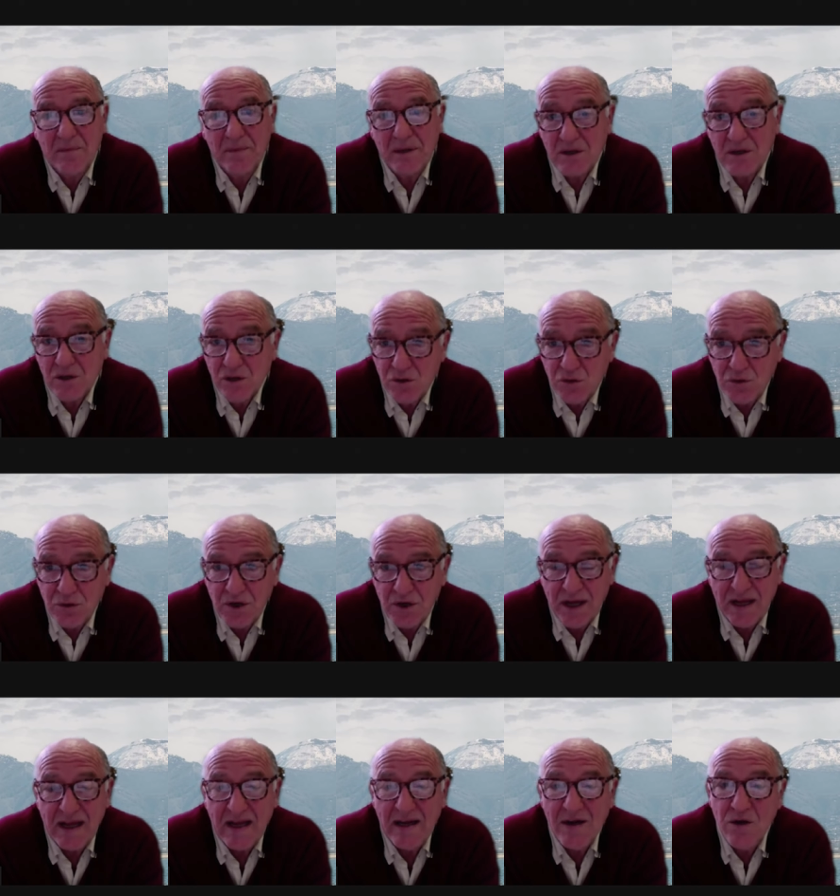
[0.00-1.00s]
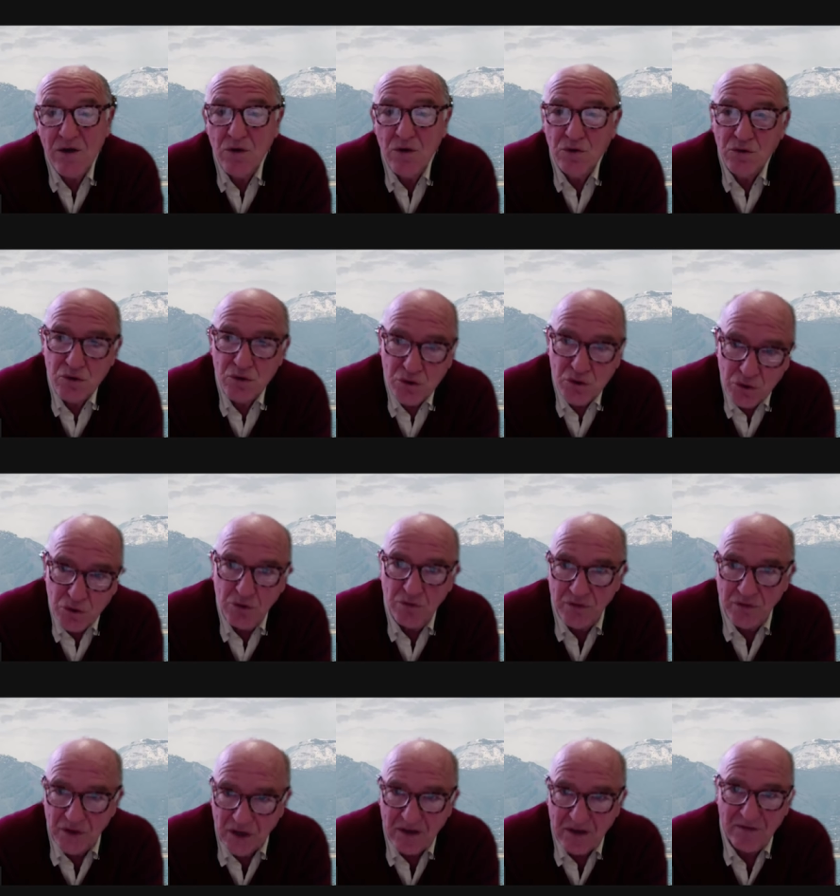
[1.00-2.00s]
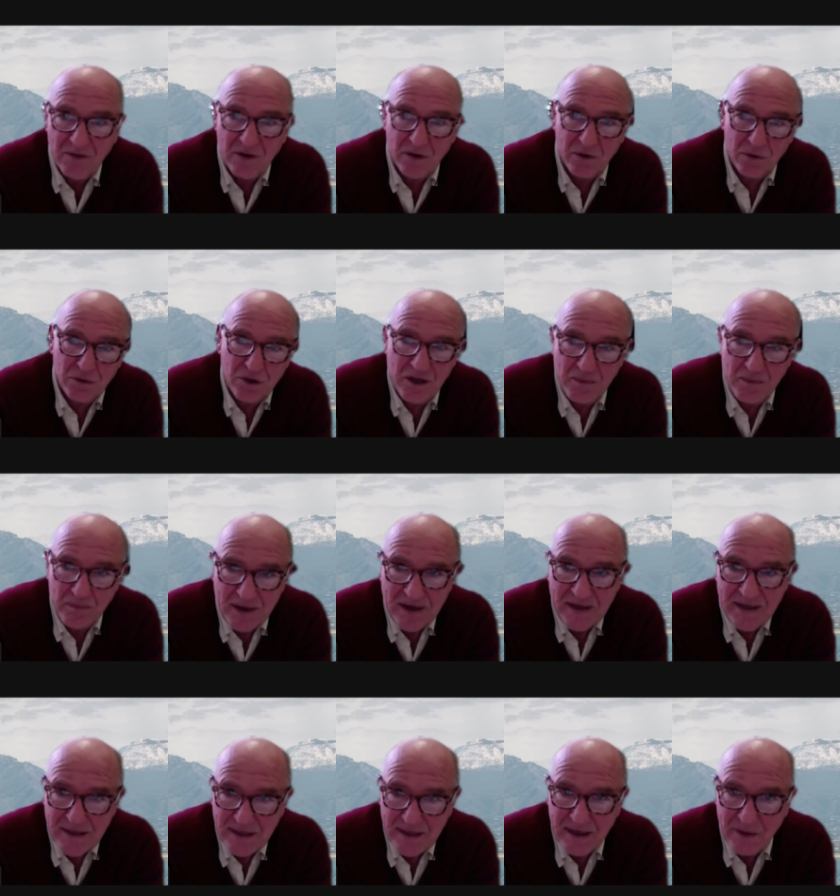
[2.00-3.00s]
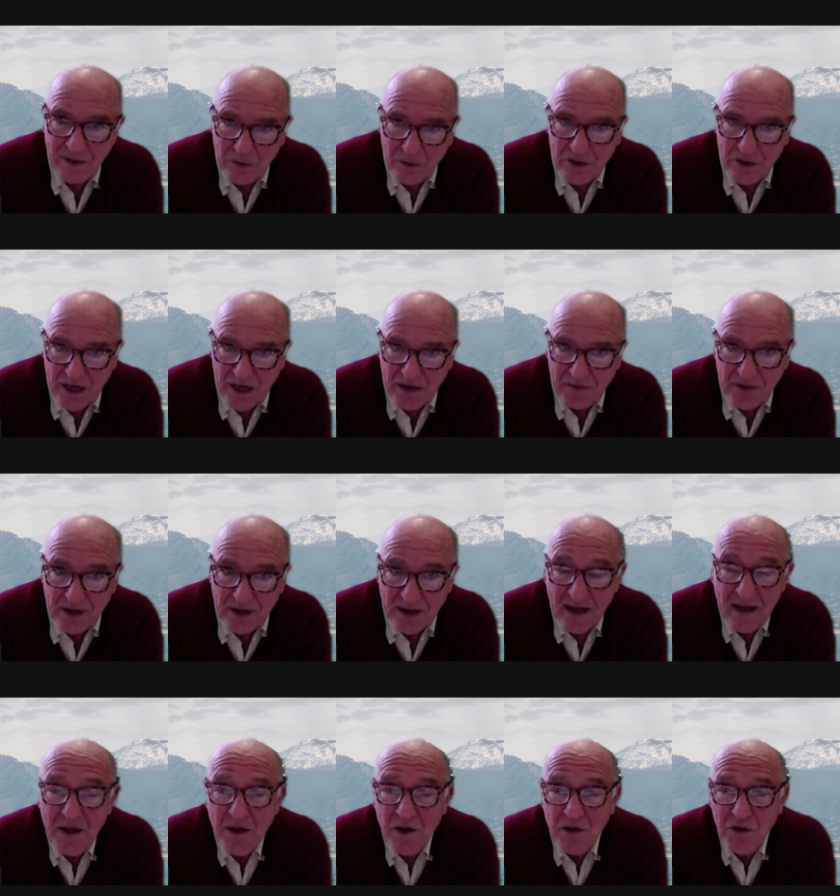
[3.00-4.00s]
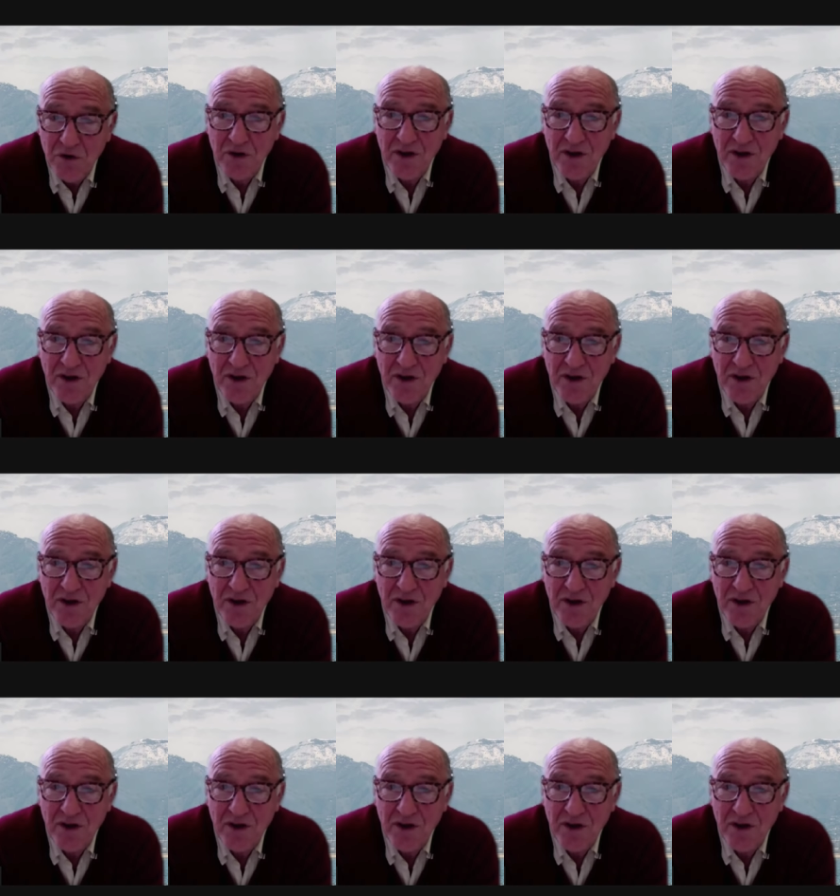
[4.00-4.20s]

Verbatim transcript: persone che non solo venivano dai paesi del Nord Africa, noi